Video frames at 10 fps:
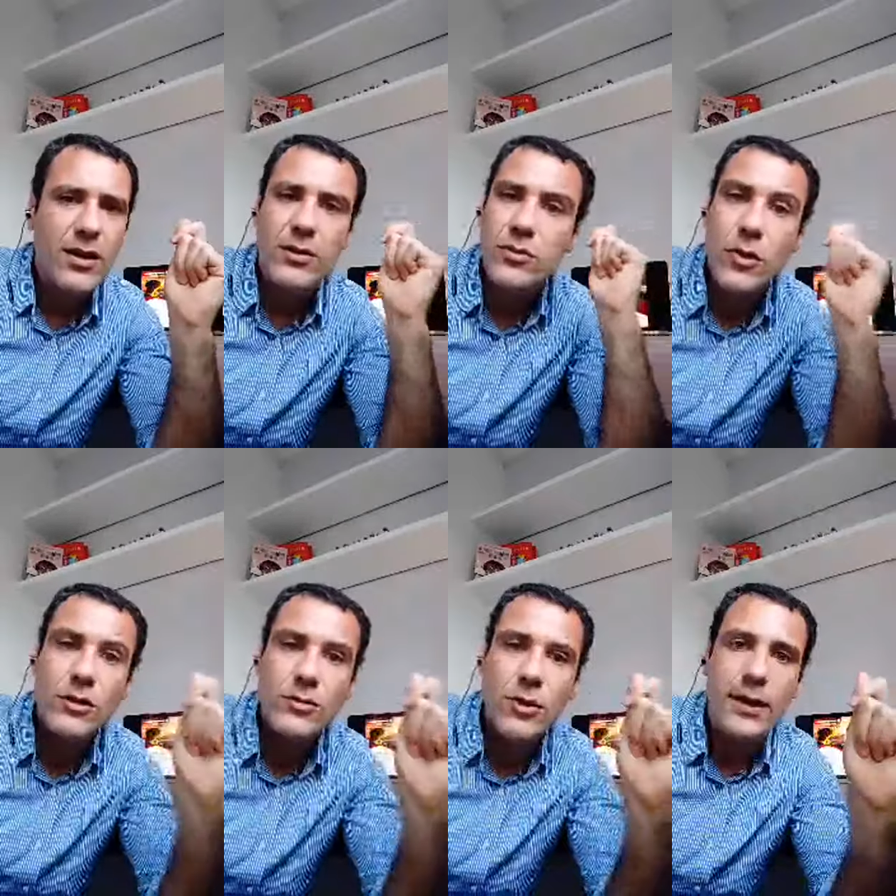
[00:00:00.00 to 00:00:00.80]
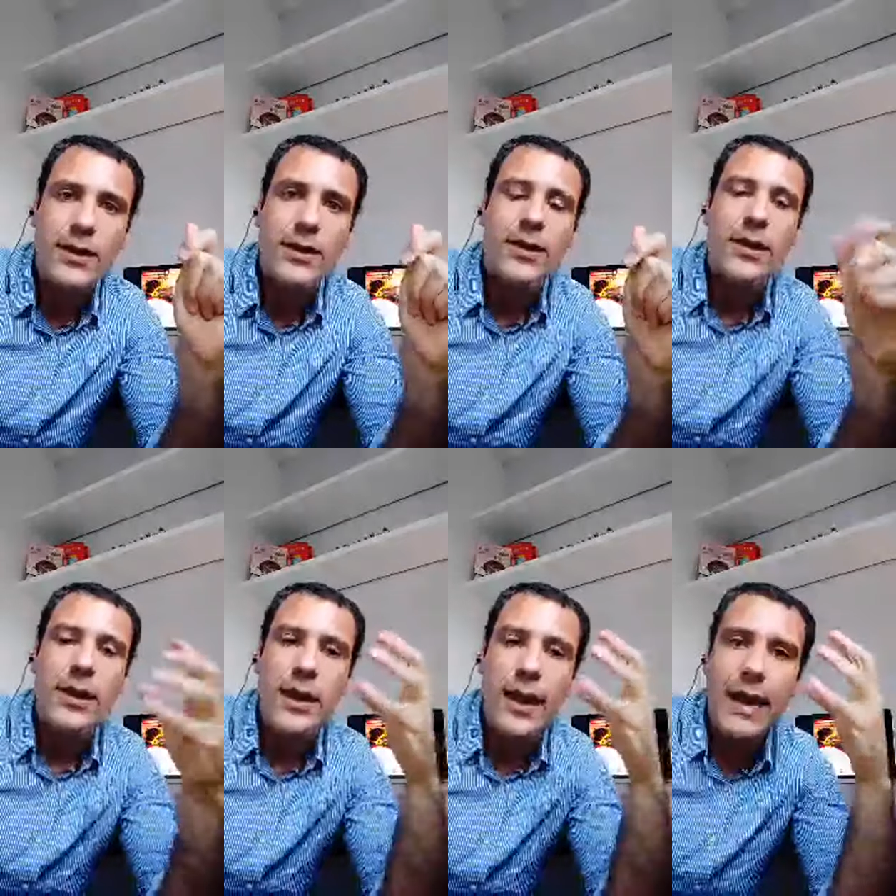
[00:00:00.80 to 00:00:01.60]
dois toques.
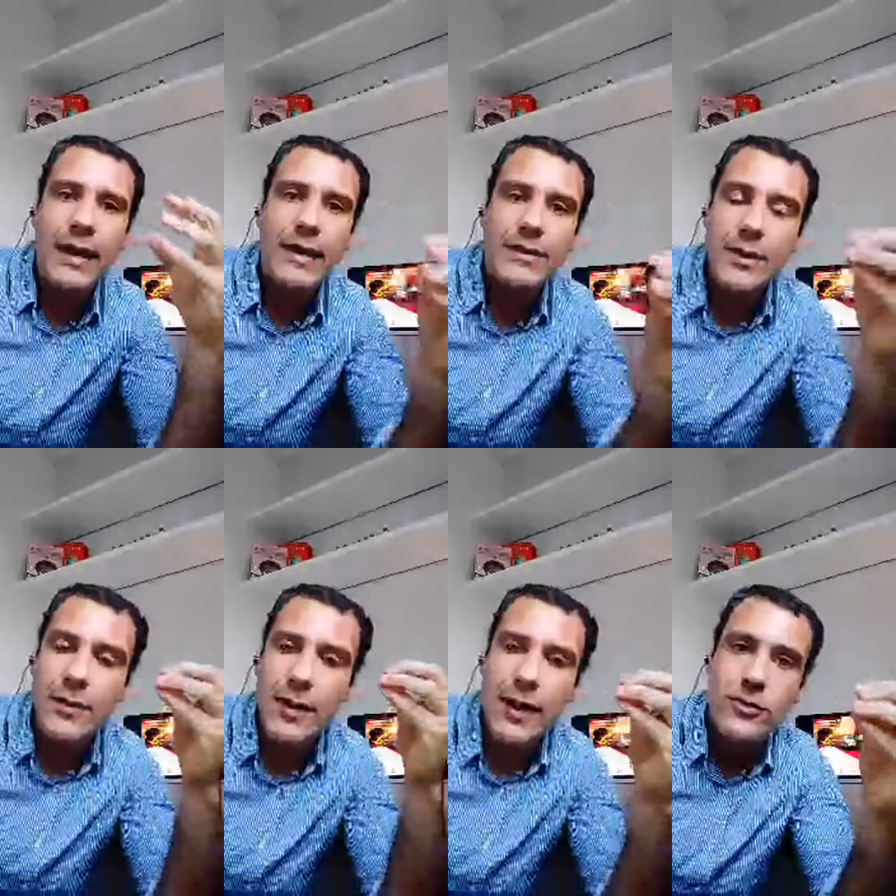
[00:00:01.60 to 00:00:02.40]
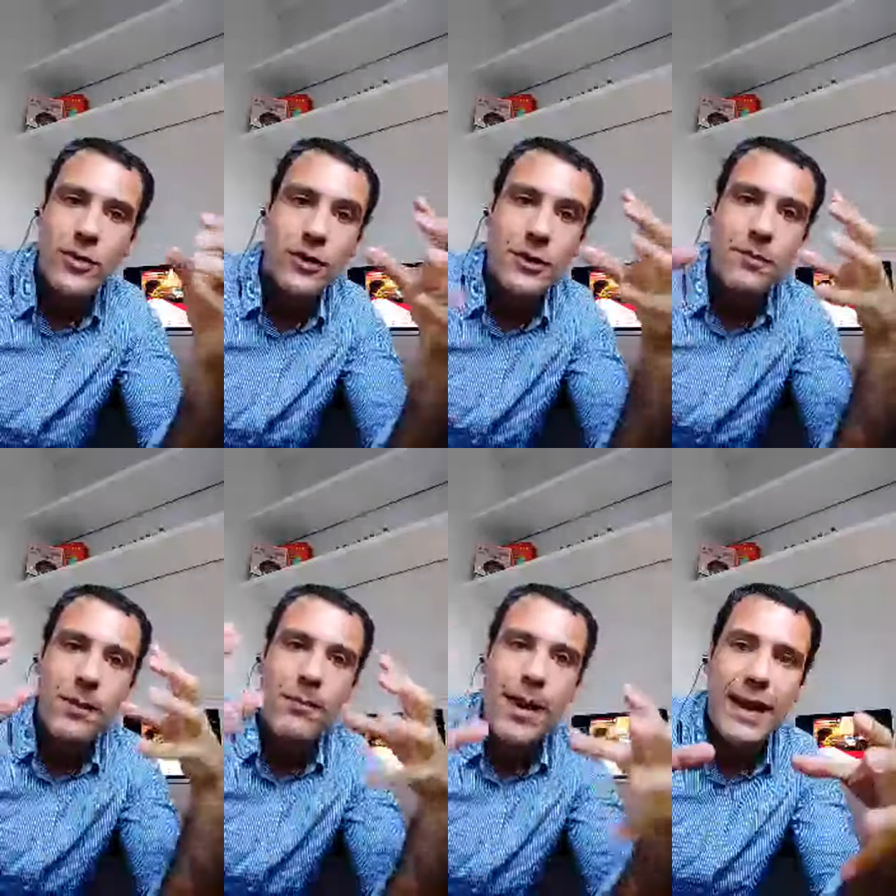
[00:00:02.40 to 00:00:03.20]
A, a questão é só se
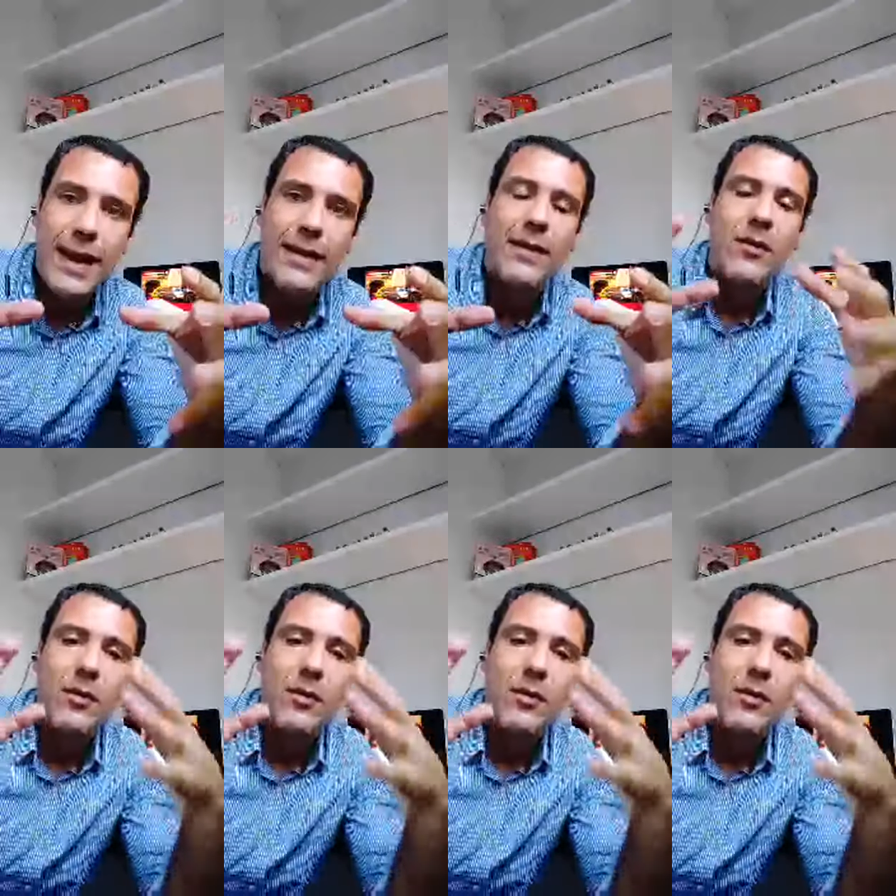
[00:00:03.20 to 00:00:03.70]
preparar.